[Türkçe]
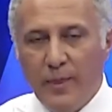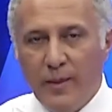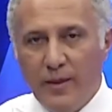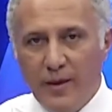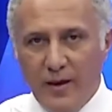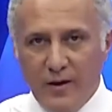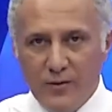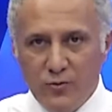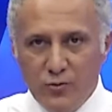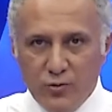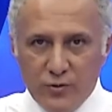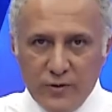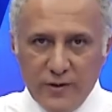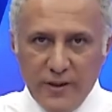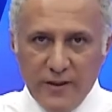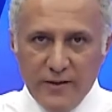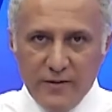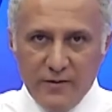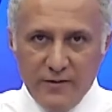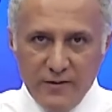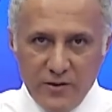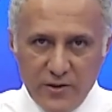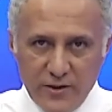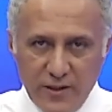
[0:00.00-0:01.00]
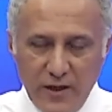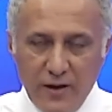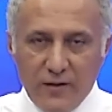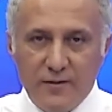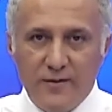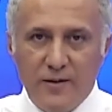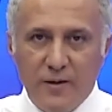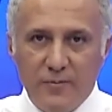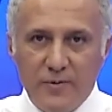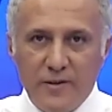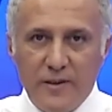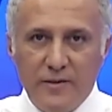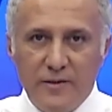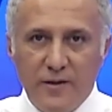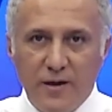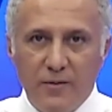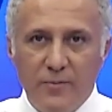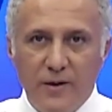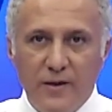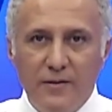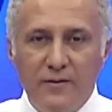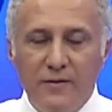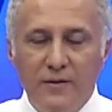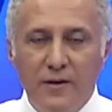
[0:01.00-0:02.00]
Yani Türkiye'nin işte altyapısını
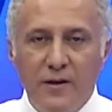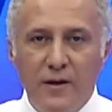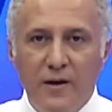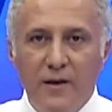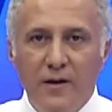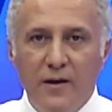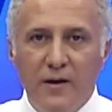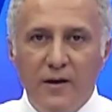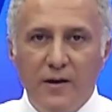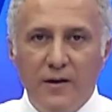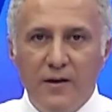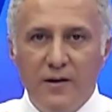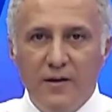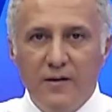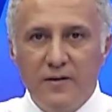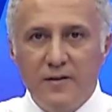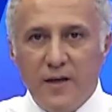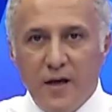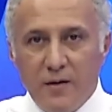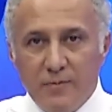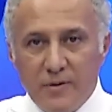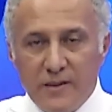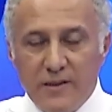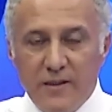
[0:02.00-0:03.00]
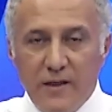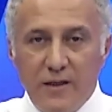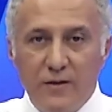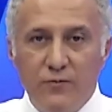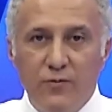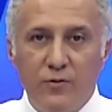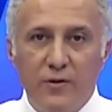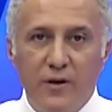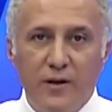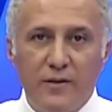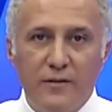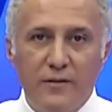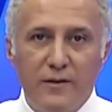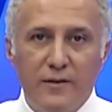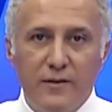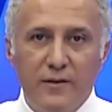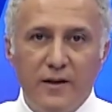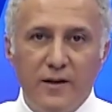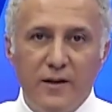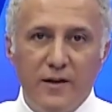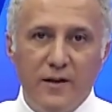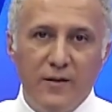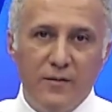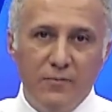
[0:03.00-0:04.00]
yapan, e, sabit telefon
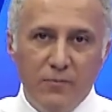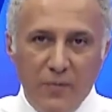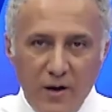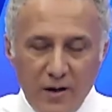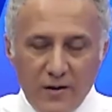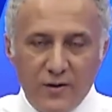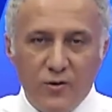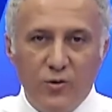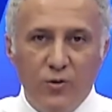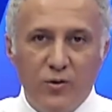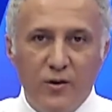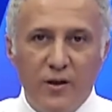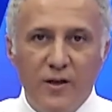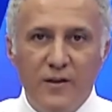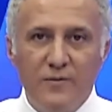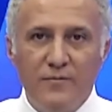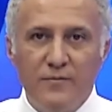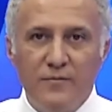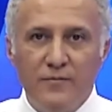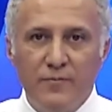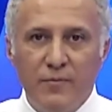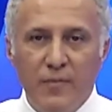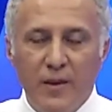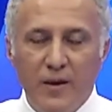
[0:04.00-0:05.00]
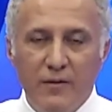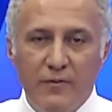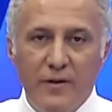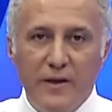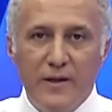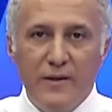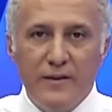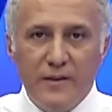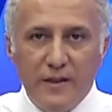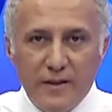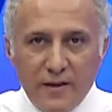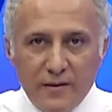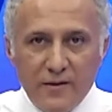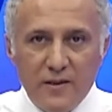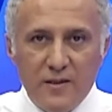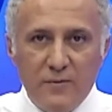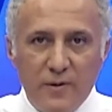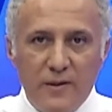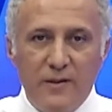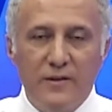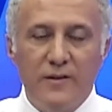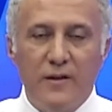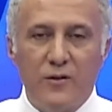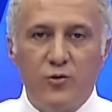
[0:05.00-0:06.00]
hattında e, marka olan ve internet
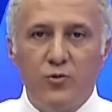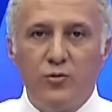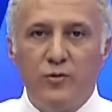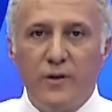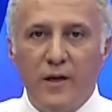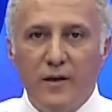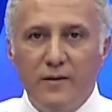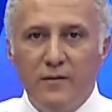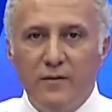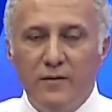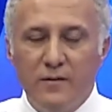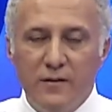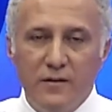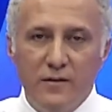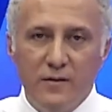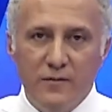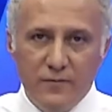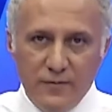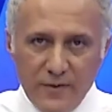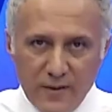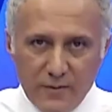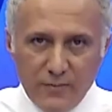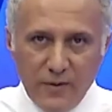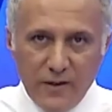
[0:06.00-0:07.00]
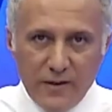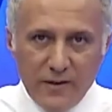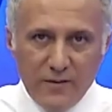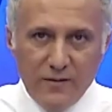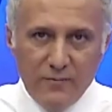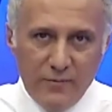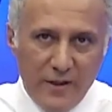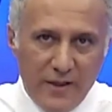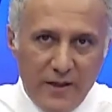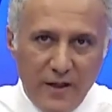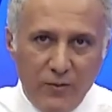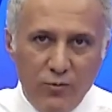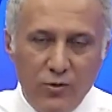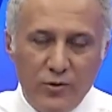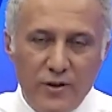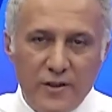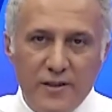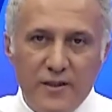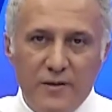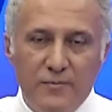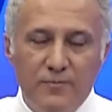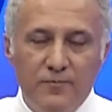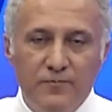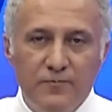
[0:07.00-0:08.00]
hizmeti de sunan e, firmanın ben
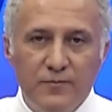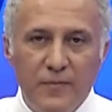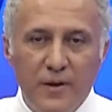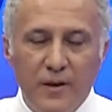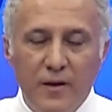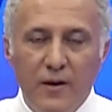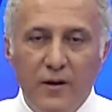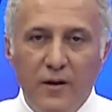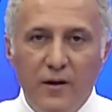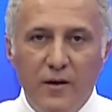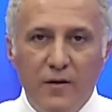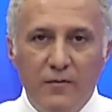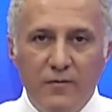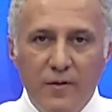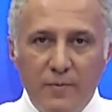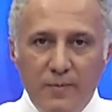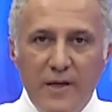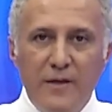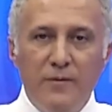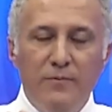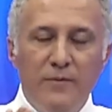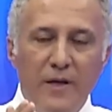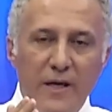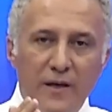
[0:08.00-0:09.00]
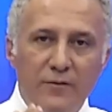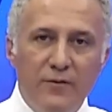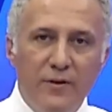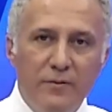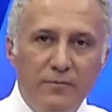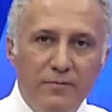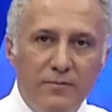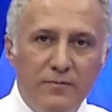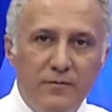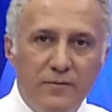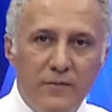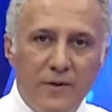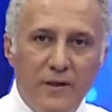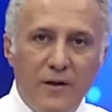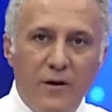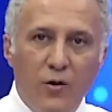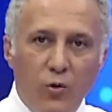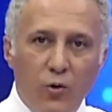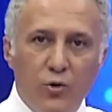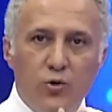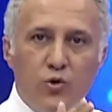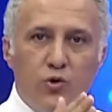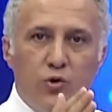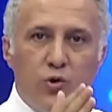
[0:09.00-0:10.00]
abonesiyim. Ve benim evim
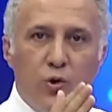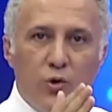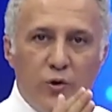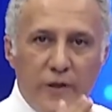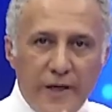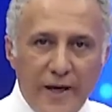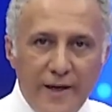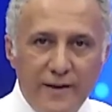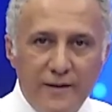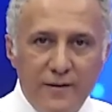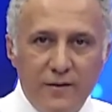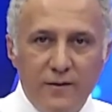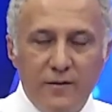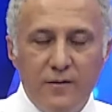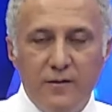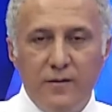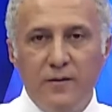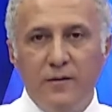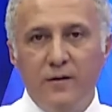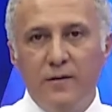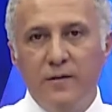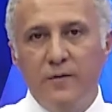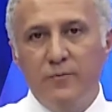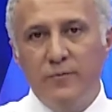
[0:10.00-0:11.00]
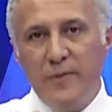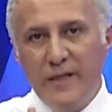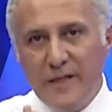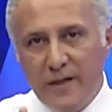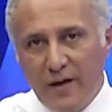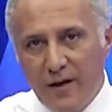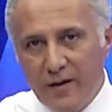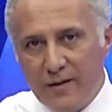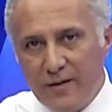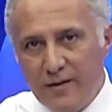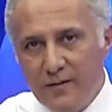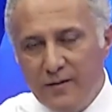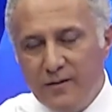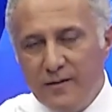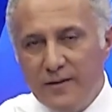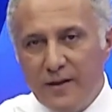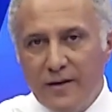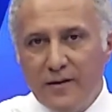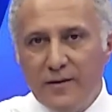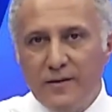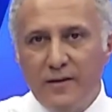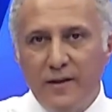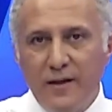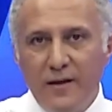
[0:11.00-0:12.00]
o çöken e, binanın
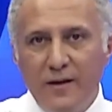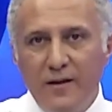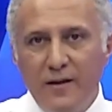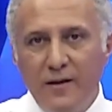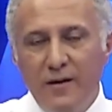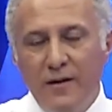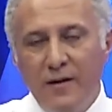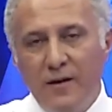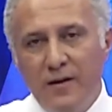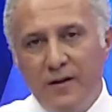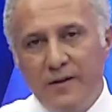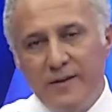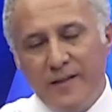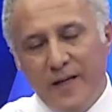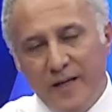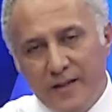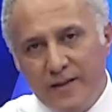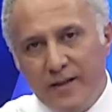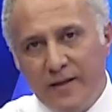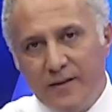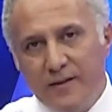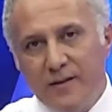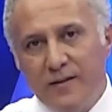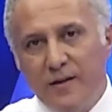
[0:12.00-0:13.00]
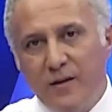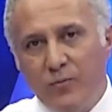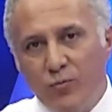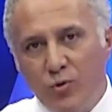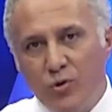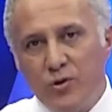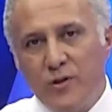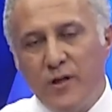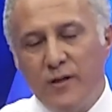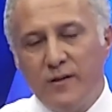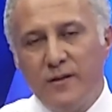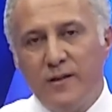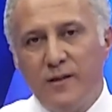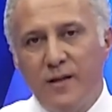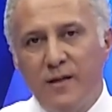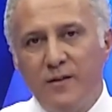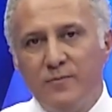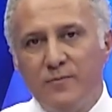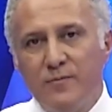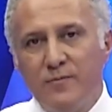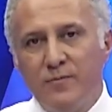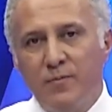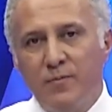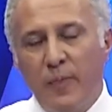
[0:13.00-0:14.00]
yanında terk ettirilen, boşaltılan
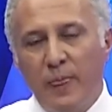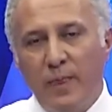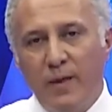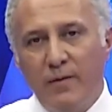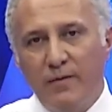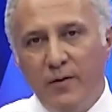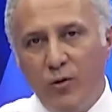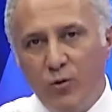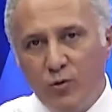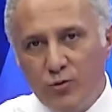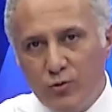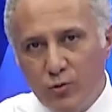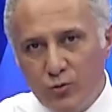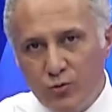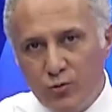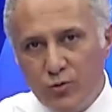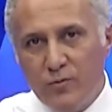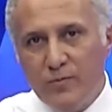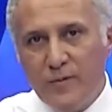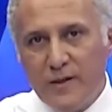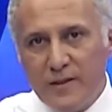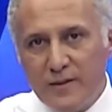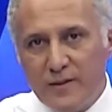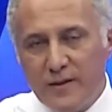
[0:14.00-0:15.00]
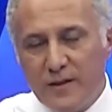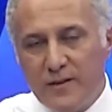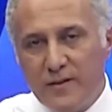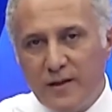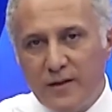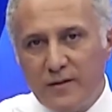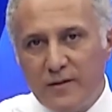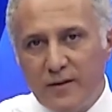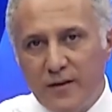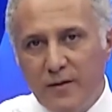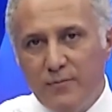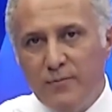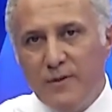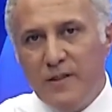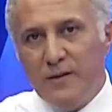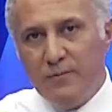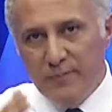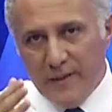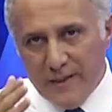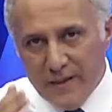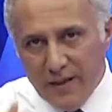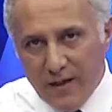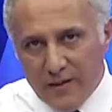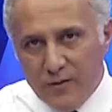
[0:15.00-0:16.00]
ve orada oturulması yasaklanan bir
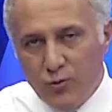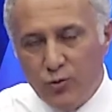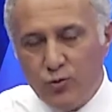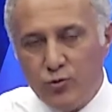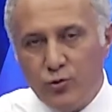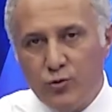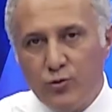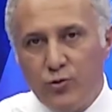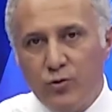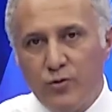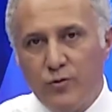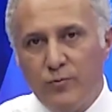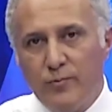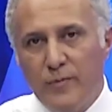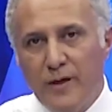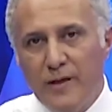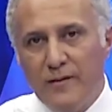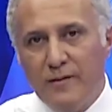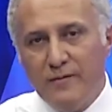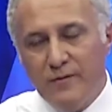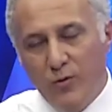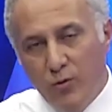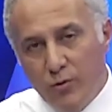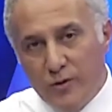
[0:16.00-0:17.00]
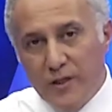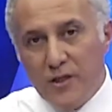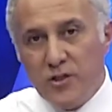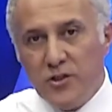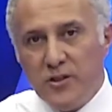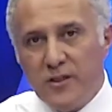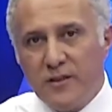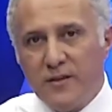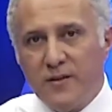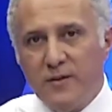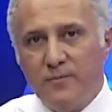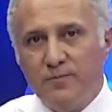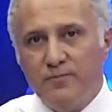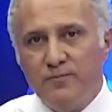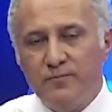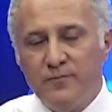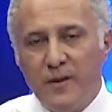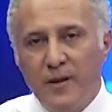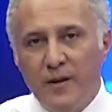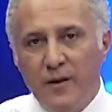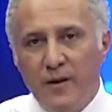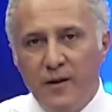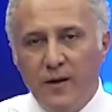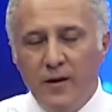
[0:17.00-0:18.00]
binada oturuyorum ben ve oradan çıktım.
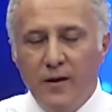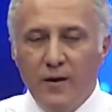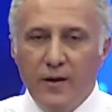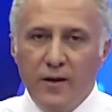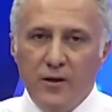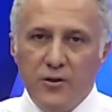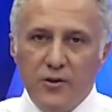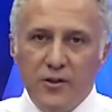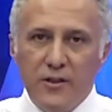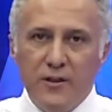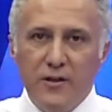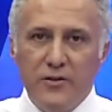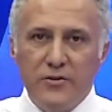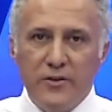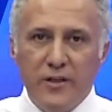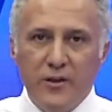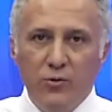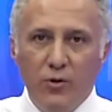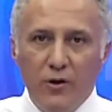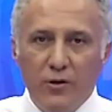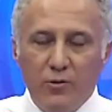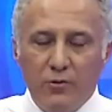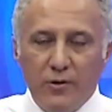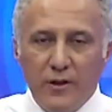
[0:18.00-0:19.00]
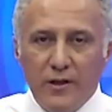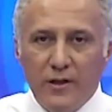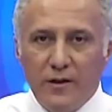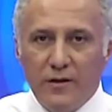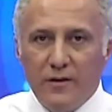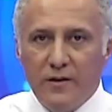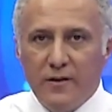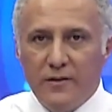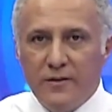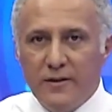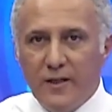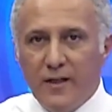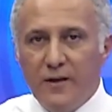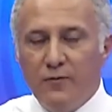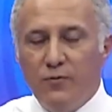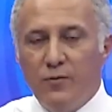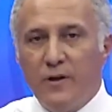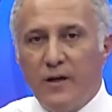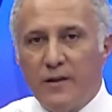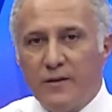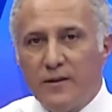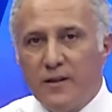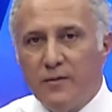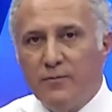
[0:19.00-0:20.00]
E çıkınca doğal olarak telefon
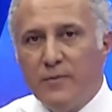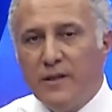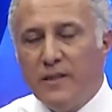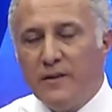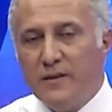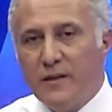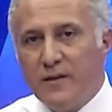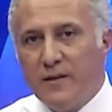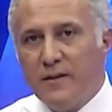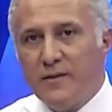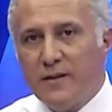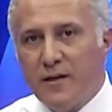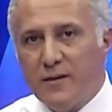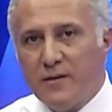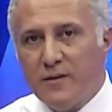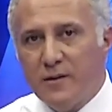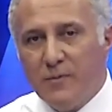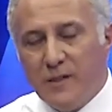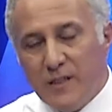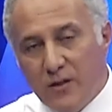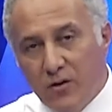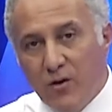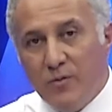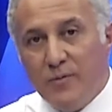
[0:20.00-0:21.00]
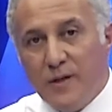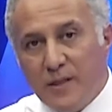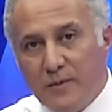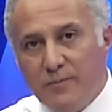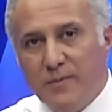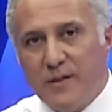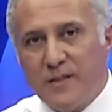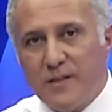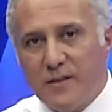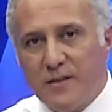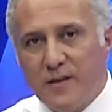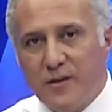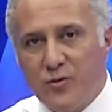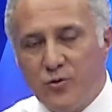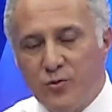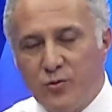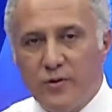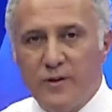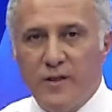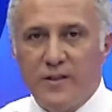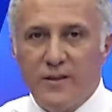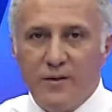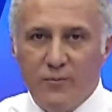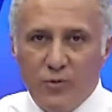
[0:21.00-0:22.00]
hattımı, internet hattımı devam etmesin diye
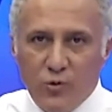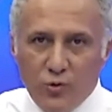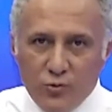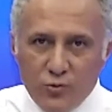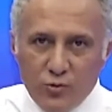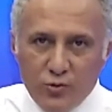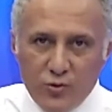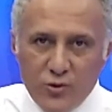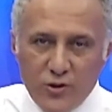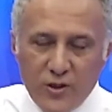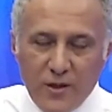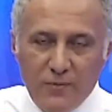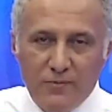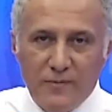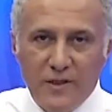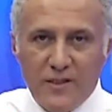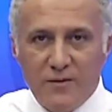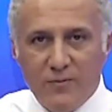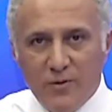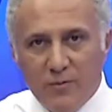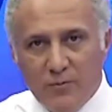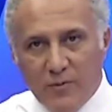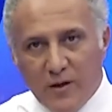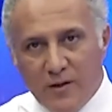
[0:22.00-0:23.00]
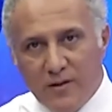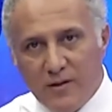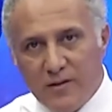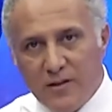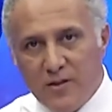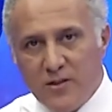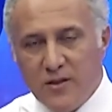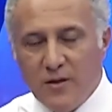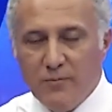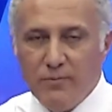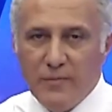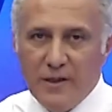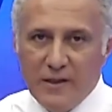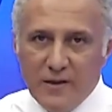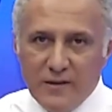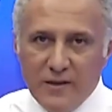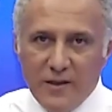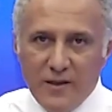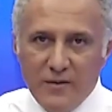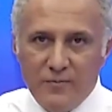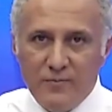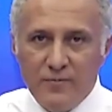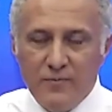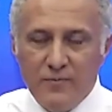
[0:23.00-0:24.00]
çünkü ne zaman oturacağım, ne zaman bağlatacağım belli değil.